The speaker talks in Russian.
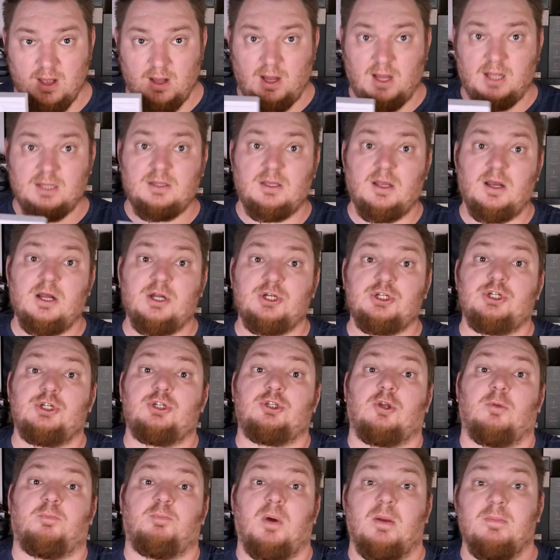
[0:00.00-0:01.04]
а также,
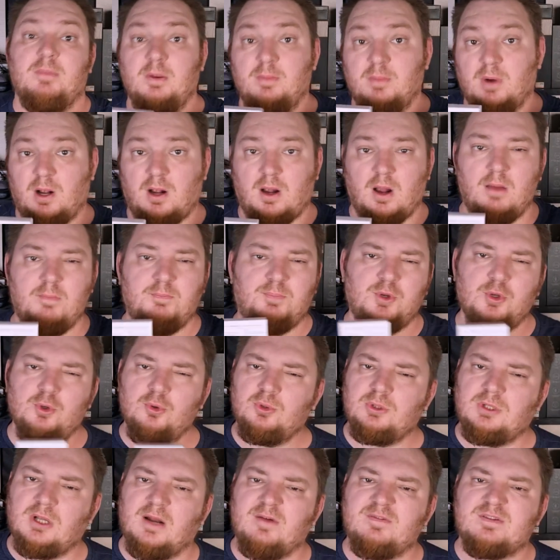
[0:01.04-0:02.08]
что помимо
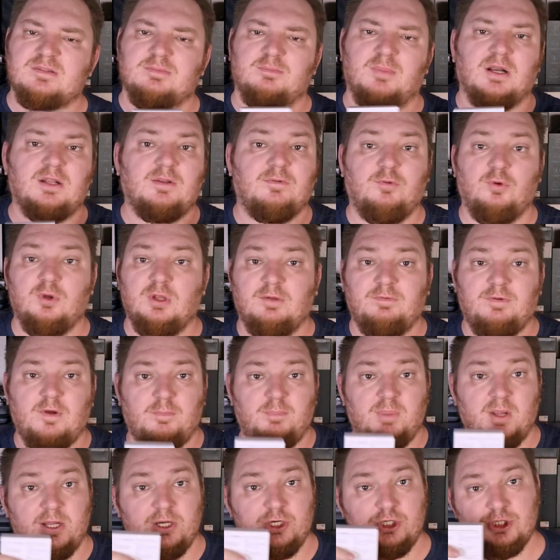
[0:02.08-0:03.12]
компьютеров, смартфонов и
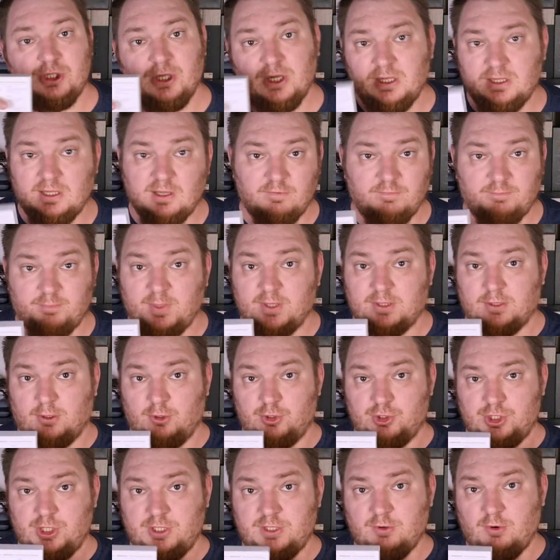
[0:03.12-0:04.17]
планшетов
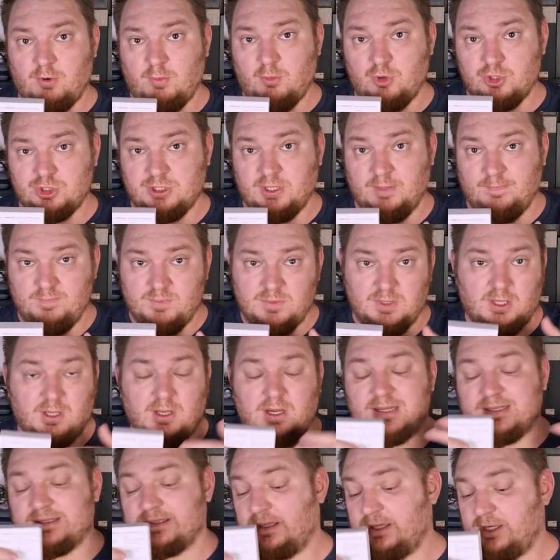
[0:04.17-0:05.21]
подключать его можно к
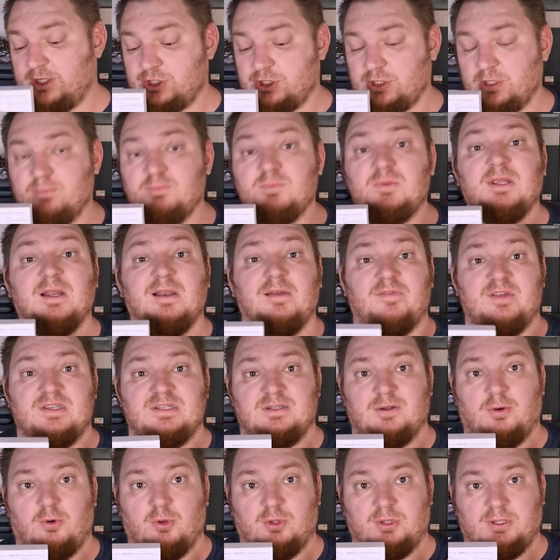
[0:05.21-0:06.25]
различным
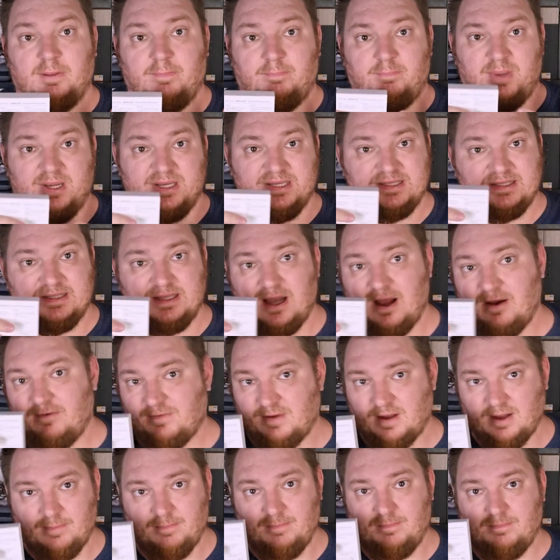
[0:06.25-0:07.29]
телевизионным
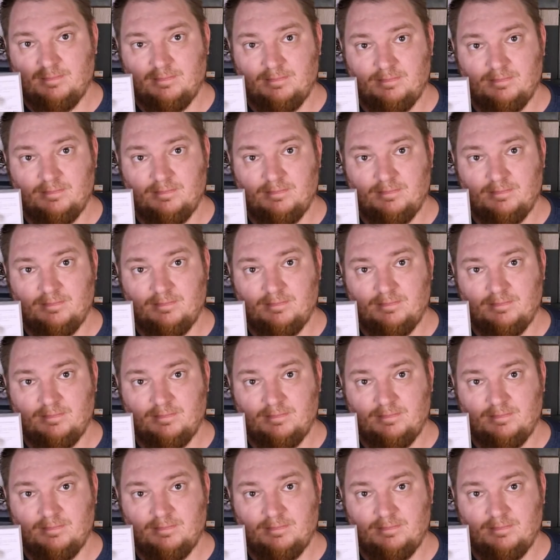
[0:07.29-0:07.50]
приставкам.